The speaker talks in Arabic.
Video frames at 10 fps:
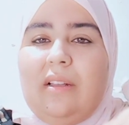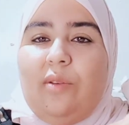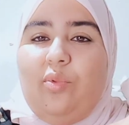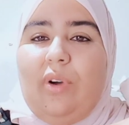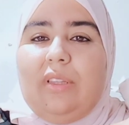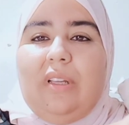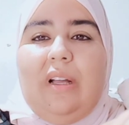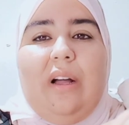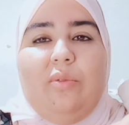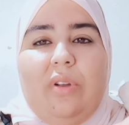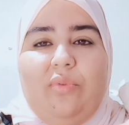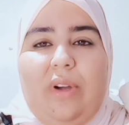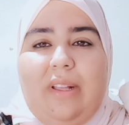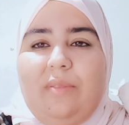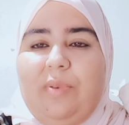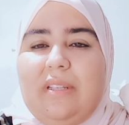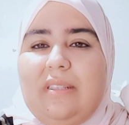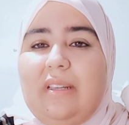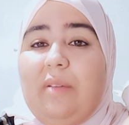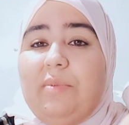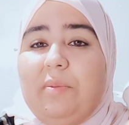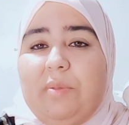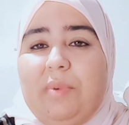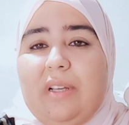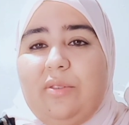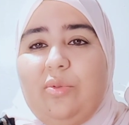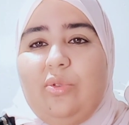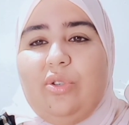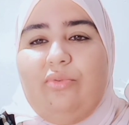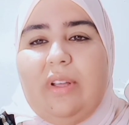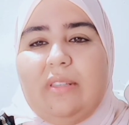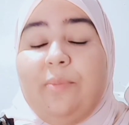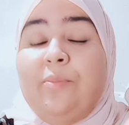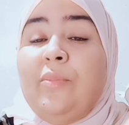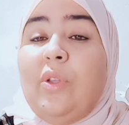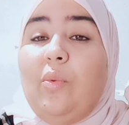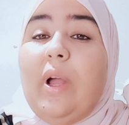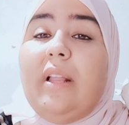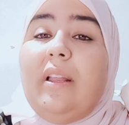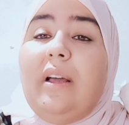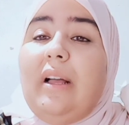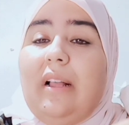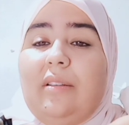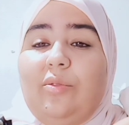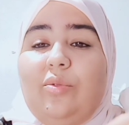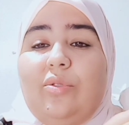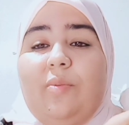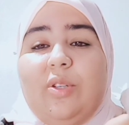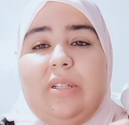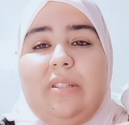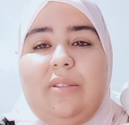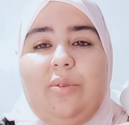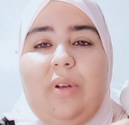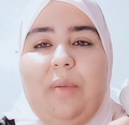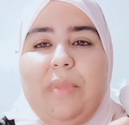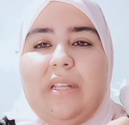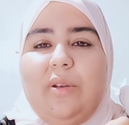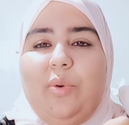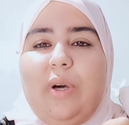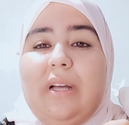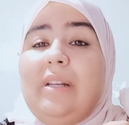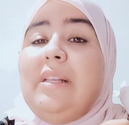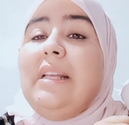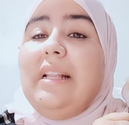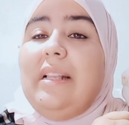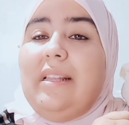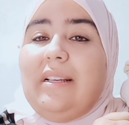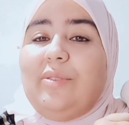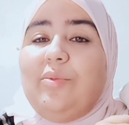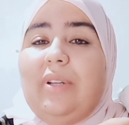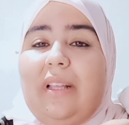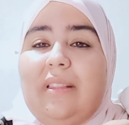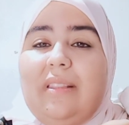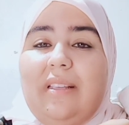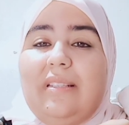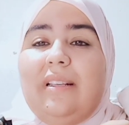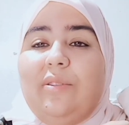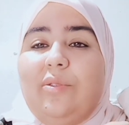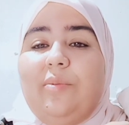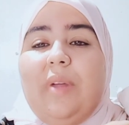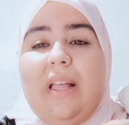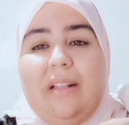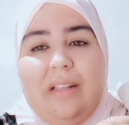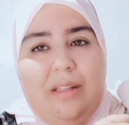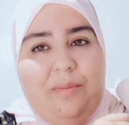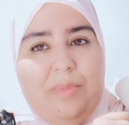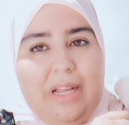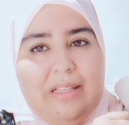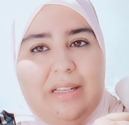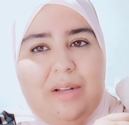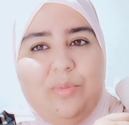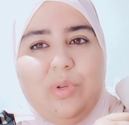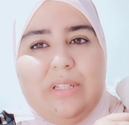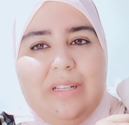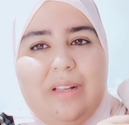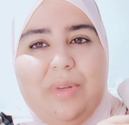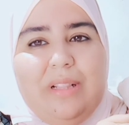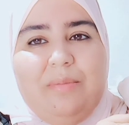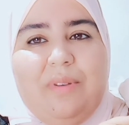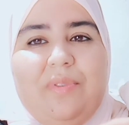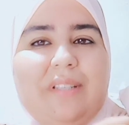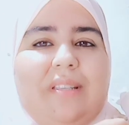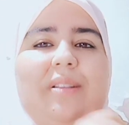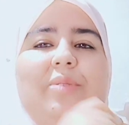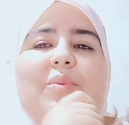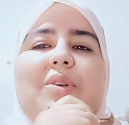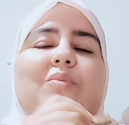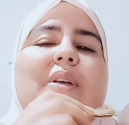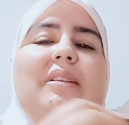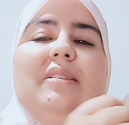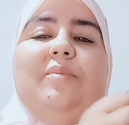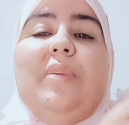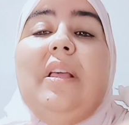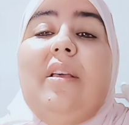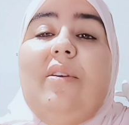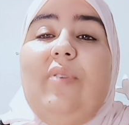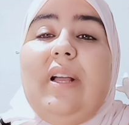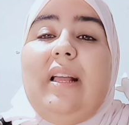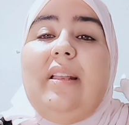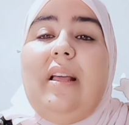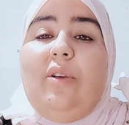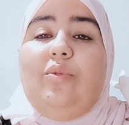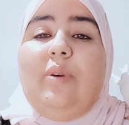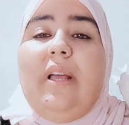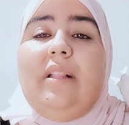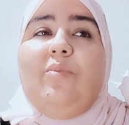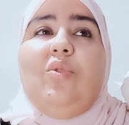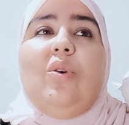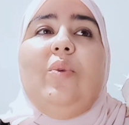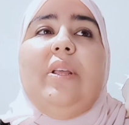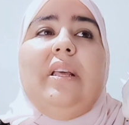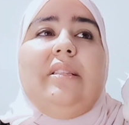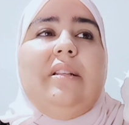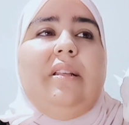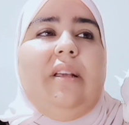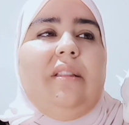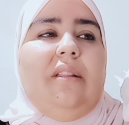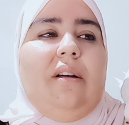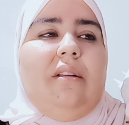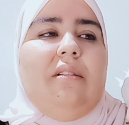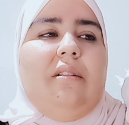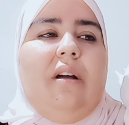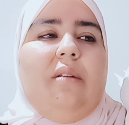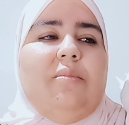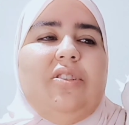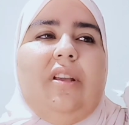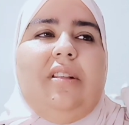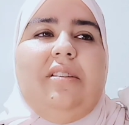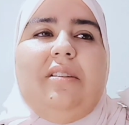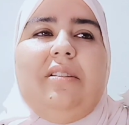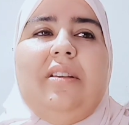البواطه اولا في واحد البلاستيكه من بعد ما كتكون نشفات وهنا غادي ندوزو باش غادي نديرو العمليه الاخرى اللي كتكون عند الناس اللي عندهم الام العظام والتهابات المفاصل والروماتيزم هو الروماتيزم فكناخدو هاد المكونات اللي عندنا لا ماشي هذيك